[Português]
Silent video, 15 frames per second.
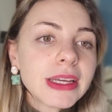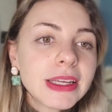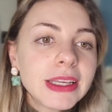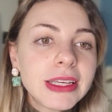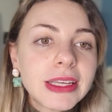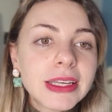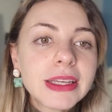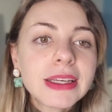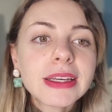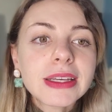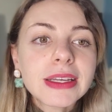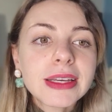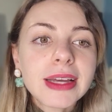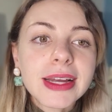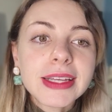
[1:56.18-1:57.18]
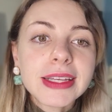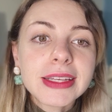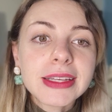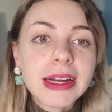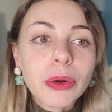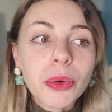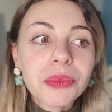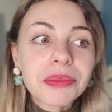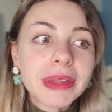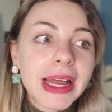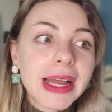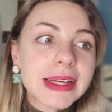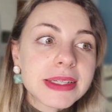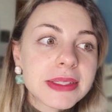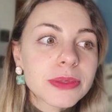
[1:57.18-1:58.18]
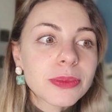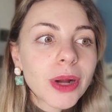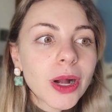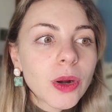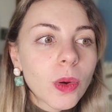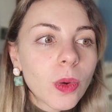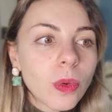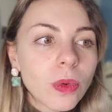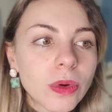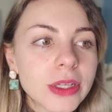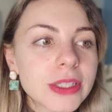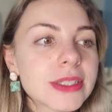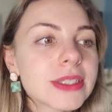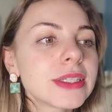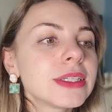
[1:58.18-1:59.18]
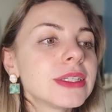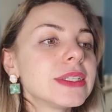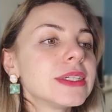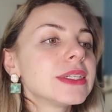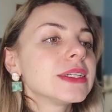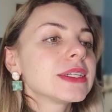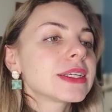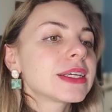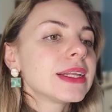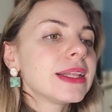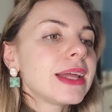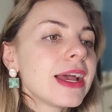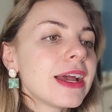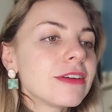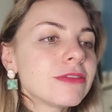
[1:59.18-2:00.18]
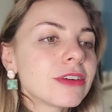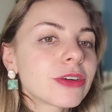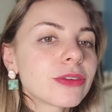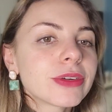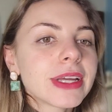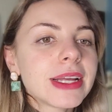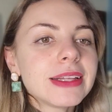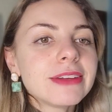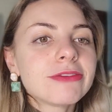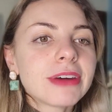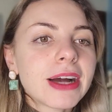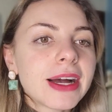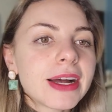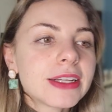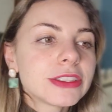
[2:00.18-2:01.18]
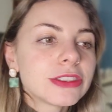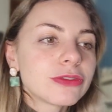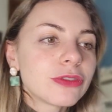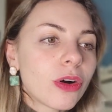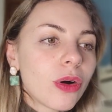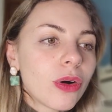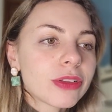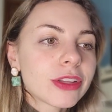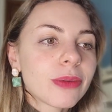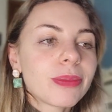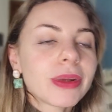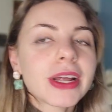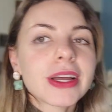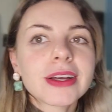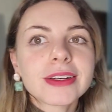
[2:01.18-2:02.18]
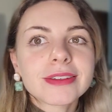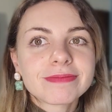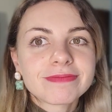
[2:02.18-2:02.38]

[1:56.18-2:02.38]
E aí acontece uma coisa que leva com que ele vá de volta para